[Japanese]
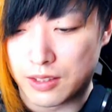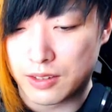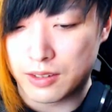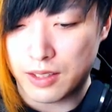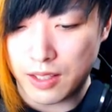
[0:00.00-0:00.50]

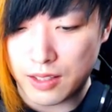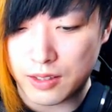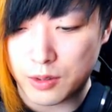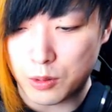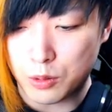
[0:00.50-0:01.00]
で
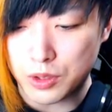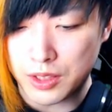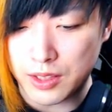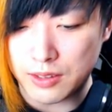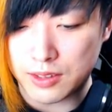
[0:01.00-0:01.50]
ここで
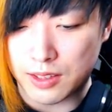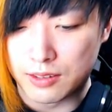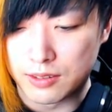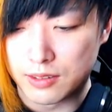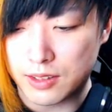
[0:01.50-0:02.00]
デクさんを打
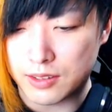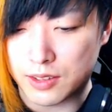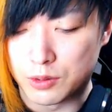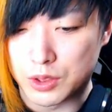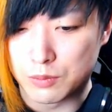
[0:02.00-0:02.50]
ちま